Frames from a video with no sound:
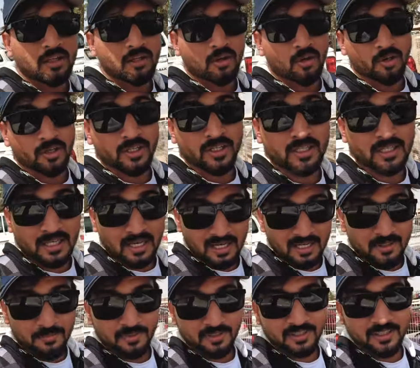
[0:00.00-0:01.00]
और एक कार
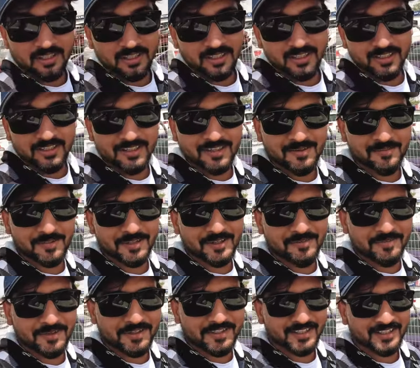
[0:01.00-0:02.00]
हमें दिखी है मेरे
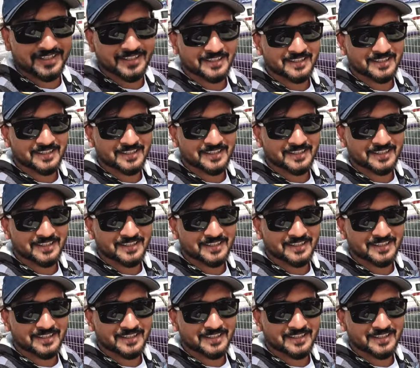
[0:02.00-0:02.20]
पीछे